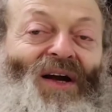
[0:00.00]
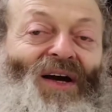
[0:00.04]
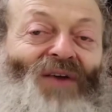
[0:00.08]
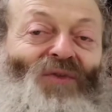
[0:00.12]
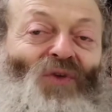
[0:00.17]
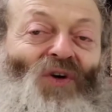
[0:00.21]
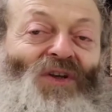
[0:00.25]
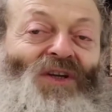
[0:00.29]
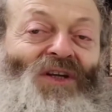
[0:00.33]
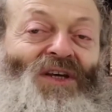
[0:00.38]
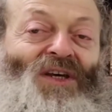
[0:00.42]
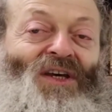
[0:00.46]

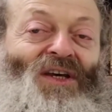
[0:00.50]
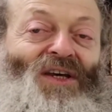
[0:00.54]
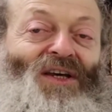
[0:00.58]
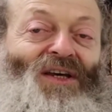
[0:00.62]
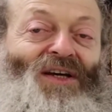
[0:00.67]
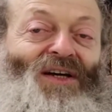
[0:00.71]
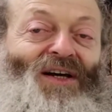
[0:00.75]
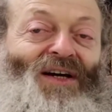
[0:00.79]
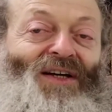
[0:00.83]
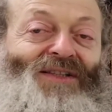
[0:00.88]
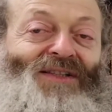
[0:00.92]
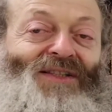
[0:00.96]
Вот.
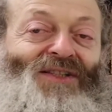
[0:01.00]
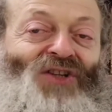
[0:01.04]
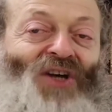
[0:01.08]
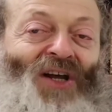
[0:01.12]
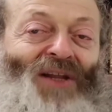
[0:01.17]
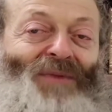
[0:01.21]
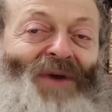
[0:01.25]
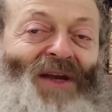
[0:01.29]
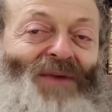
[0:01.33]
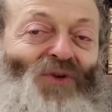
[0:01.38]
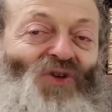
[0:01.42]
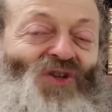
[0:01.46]
И э,
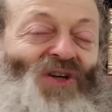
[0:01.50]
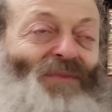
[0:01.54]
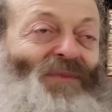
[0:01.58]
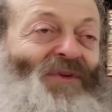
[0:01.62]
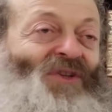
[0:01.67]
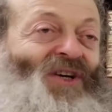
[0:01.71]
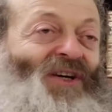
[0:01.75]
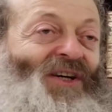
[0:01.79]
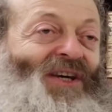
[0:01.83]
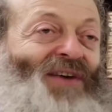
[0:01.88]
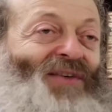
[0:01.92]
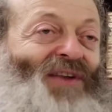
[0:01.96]
сначала меня немножко
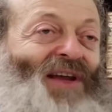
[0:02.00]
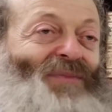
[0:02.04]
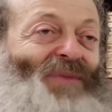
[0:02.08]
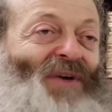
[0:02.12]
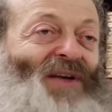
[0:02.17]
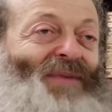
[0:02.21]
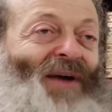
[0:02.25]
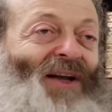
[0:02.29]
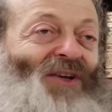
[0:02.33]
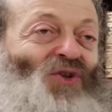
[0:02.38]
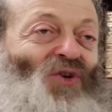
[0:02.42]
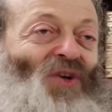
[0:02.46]
пошокировало, я
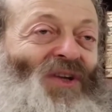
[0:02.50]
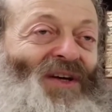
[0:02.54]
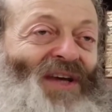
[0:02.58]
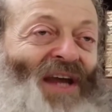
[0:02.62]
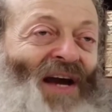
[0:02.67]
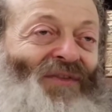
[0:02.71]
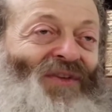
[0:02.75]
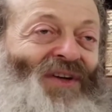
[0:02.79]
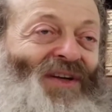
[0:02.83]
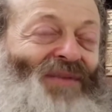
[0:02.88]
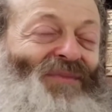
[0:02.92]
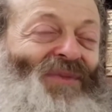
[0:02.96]
понимал, что это
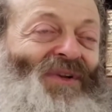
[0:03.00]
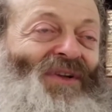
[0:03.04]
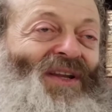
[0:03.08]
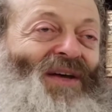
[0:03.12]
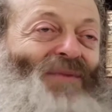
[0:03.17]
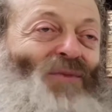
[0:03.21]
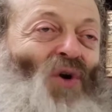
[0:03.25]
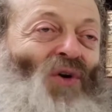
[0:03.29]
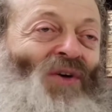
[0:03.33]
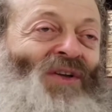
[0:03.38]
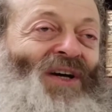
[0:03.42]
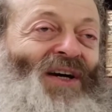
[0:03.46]
явно там,
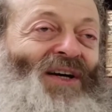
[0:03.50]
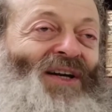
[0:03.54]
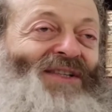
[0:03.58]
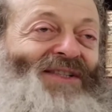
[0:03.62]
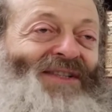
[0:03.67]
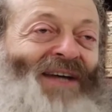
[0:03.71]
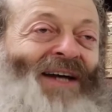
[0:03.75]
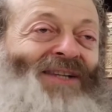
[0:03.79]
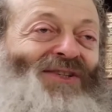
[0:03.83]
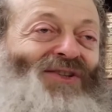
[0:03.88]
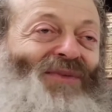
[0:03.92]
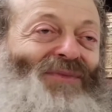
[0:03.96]
намек на
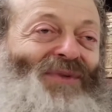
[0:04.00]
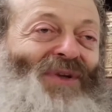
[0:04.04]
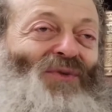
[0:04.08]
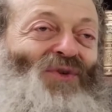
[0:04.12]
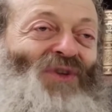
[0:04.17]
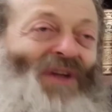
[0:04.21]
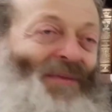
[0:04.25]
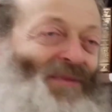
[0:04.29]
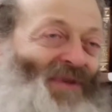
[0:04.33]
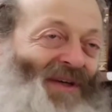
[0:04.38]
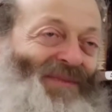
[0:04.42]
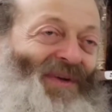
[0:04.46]
христианство, потому
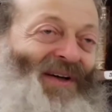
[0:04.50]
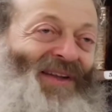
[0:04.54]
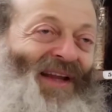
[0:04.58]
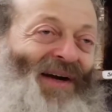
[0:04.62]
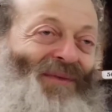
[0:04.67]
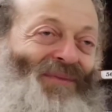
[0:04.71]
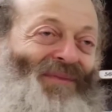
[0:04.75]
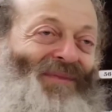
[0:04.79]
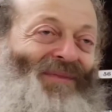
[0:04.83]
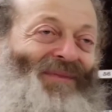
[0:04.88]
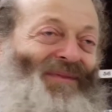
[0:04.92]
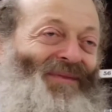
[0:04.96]
что там, типа,
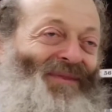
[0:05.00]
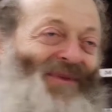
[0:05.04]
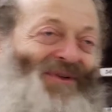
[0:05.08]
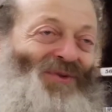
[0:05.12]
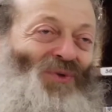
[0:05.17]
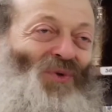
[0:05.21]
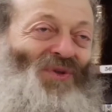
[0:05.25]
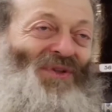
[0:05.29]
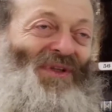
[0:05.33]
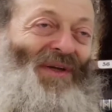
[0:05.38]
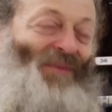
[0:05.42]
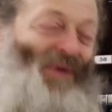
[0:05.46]
там
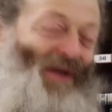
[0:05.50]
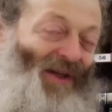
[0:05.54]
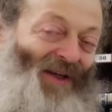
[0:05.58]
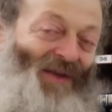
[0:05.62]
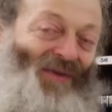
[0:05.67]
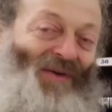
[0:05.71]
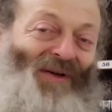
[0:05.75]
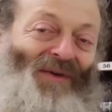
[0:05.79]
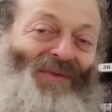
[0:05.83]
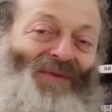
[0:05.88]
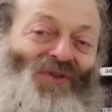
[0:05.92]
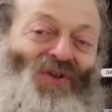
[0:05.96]
Иисус, там,
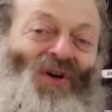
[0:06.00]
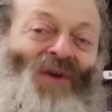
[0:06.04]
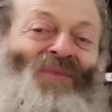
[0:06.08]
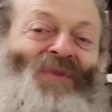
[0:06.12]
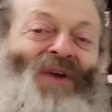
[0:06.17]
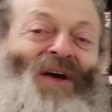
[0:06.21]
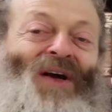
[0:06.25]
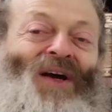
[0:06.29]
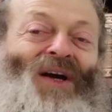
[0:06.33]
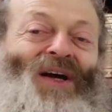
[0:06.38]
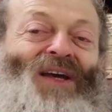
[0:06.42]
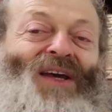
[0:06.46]
все.
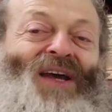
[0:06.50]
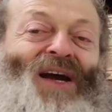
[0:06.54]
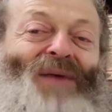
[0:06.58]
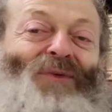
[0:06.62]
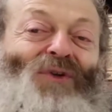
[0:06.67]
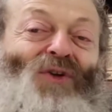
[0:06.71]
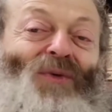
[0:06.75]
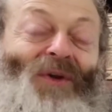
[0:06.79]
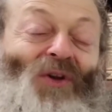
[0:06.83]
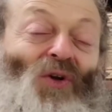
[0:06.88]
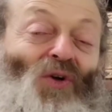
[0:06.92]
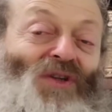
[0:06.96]
И я
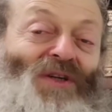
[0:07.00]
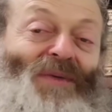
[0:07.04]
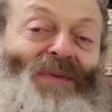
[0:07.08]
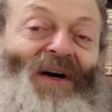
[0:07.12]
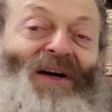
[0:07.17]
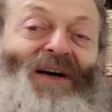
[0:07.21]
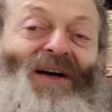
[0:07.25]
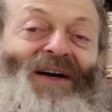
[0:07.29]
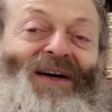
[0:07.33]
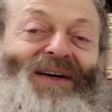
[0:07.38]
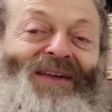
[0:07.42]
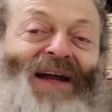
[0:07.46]
подумал, ну,
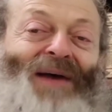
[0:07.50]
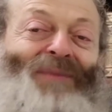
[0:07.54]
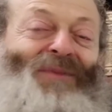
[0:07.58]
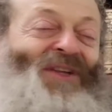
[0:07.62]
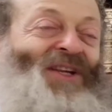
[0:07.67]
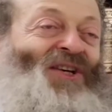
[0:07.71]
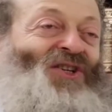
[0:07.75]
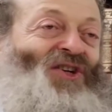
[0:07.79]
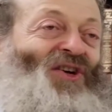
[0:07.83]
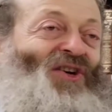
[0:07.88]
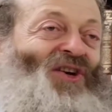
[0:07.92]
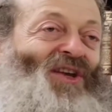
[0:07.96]
типа, к нам
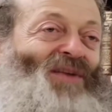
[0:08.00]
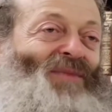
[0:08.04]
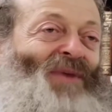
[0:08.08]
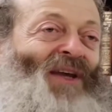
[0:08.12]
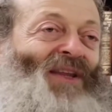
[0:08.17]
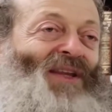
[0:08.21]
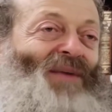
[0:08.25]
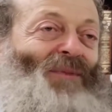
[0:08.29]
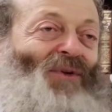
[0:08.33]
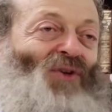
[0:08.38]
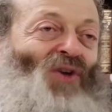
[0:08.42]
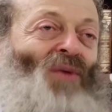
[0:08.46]
отношения не
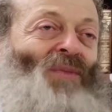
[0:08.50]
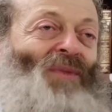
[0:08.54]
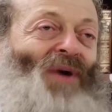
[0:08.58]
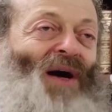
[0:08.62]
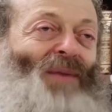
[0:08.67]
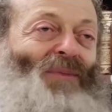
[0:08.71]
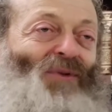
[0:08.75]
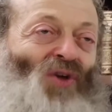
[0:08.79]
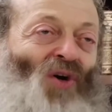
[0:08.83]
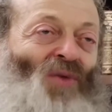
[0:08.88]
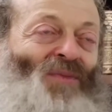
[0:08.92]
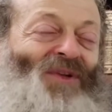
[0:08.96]
имеет, и потом,
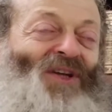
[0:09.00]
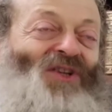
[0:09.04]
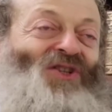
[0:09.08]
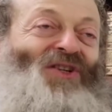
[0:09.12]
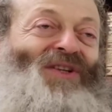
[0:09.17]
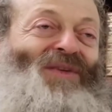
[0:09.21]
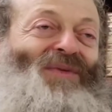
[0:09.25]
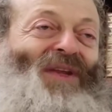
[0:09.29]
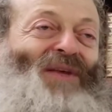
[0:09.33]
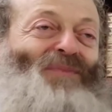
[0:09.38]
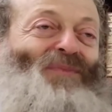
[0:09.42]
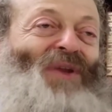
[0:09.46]
а потом,
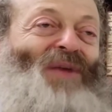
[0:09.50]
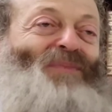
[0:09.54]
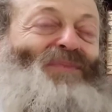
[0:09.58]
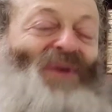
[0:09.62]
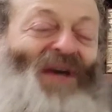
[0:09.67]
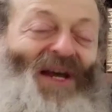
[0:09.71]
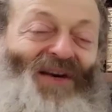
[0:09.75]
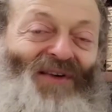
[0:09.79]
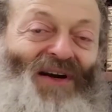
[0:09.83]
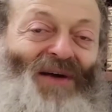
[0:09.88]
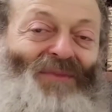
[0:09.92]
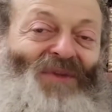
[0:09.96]
значит, это было
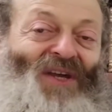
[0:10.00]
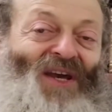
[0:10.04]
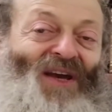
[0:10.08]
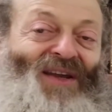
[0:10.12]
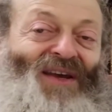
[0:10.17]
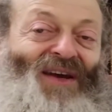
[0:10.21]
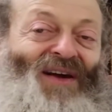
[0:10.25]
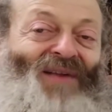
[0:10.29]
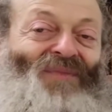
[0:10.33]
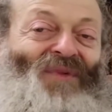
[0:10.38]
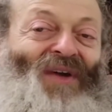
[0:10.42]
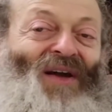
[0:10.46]
первое
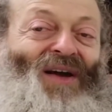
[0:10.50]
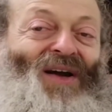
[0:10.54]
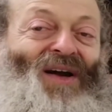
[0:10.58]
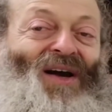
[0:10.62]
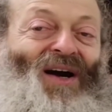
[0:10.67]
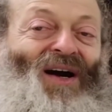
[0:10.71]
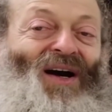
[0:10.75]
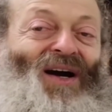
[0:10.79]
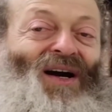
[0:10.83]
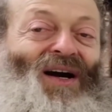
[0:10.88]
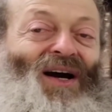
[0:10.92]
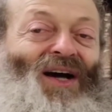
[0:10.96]
мнение,
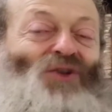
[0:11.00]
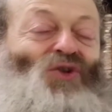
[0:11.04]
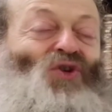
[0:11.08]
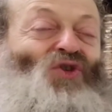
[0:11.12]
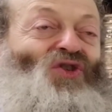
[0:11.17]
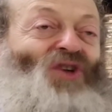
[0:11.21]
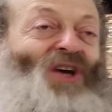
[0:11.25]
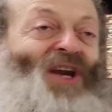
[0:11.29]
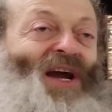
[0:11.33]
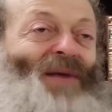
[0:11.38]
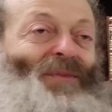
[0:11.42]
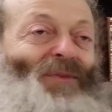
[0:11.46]
э,
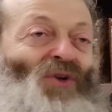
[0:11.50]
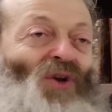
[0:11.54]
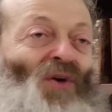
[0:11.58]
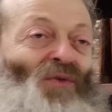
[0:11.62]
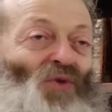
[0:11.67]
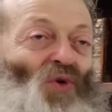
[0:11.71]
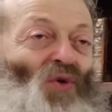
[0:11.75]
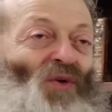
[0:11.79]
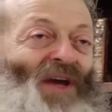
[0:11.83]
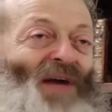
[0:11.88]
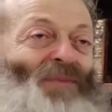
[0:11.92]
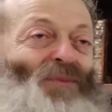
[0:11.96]
ощущение. А потом
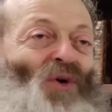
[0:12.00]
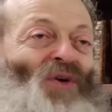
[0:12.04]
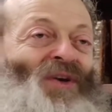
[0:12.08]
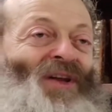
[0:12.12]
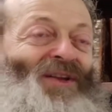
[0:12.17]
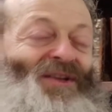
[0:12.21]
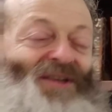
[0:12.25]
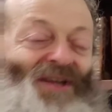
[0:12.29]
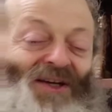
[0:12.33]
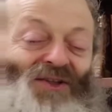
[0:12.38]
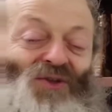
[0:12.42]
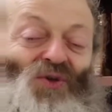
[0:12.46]
вдруг я
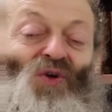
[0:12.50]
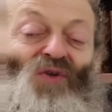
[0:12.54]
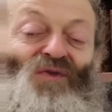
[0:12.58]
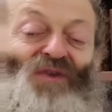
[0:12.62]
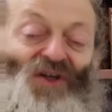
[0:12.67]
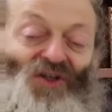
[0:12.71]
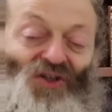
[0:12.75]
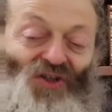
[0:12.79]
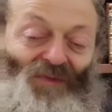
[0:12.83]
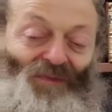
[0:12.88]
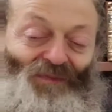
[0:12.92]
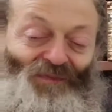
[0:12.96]
понял интересную
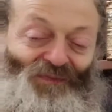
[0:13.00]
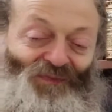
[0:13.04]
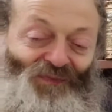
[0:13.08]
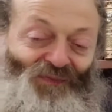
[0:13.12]
вещь